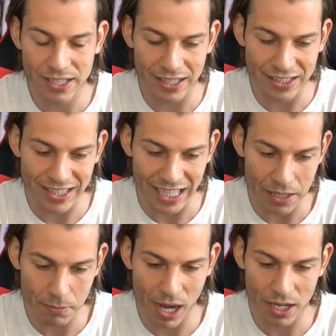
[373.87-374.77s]
die
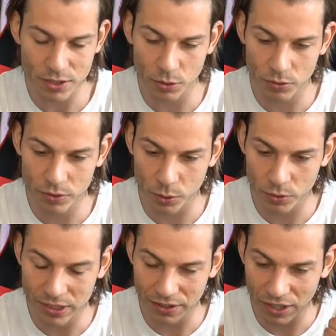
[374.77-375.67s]
Ideen machst und,
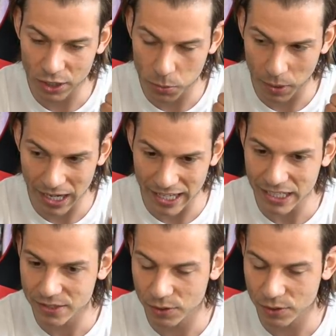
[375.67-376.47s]
und dir wirklich überlegst,